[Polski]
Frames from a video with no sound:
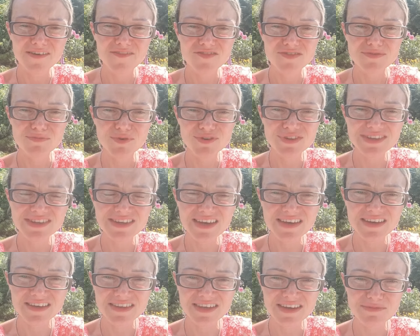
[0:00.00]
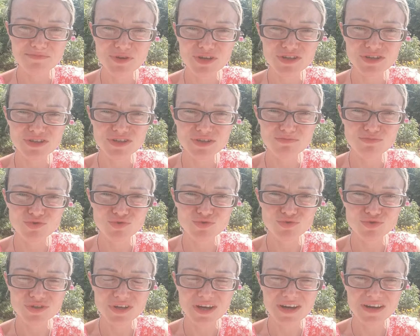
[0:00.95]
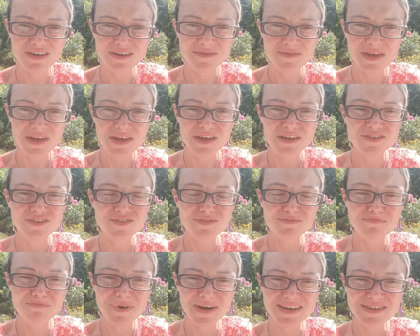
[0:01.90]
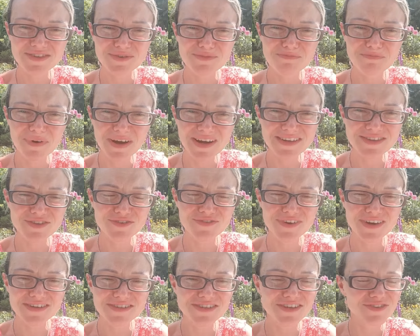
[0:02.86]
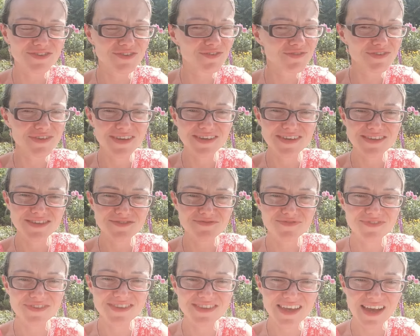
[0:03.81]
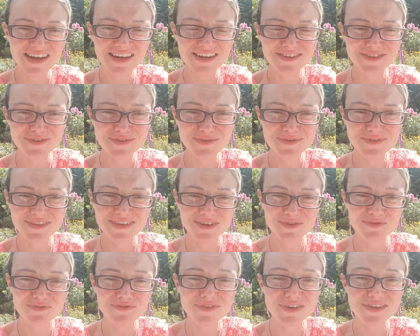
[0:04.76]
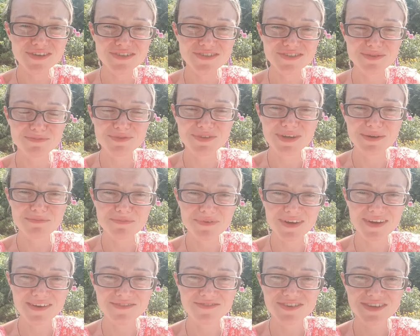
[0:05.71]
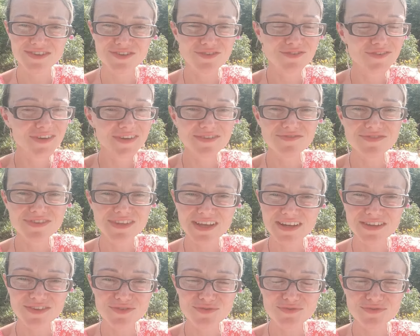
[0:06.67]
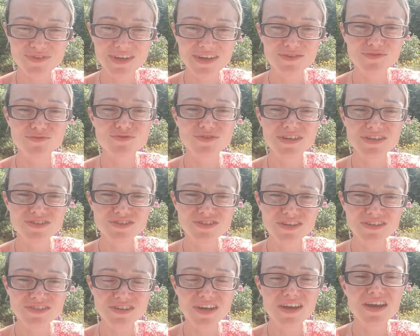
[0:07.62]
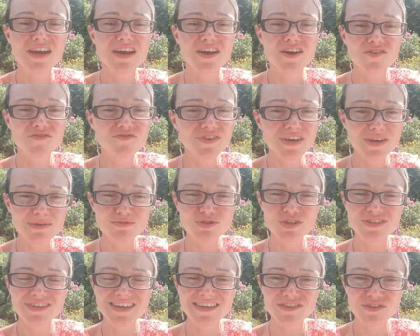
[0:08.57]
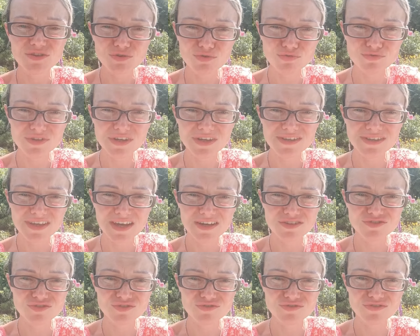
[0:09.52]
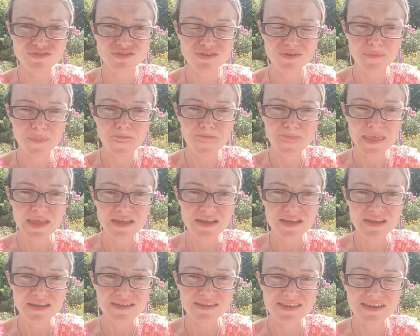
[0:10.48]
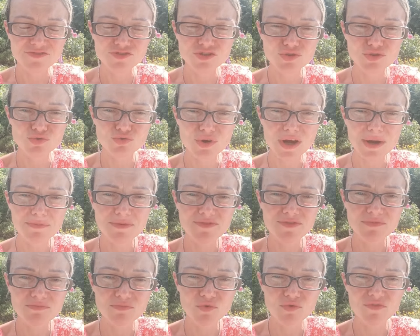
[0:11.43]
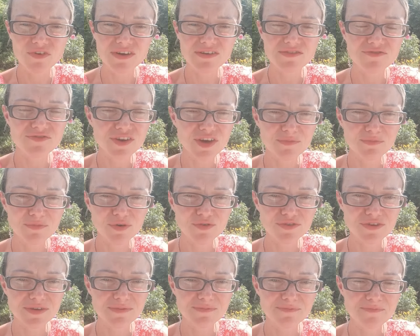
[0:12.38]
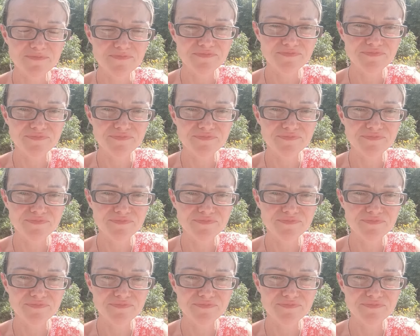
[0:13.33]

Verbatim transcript: wzmocnienie tych mięśni brzuszka. To jest bardzo, bardzo ważne. To nie jest wcale trudne. Uwierzcie mi naprawdę, to nie jest wcale trudne, jak już zaczniecie. Wiem, że najtrudniej zacząć. Zawsze szukamy wymówek, wiem o tym.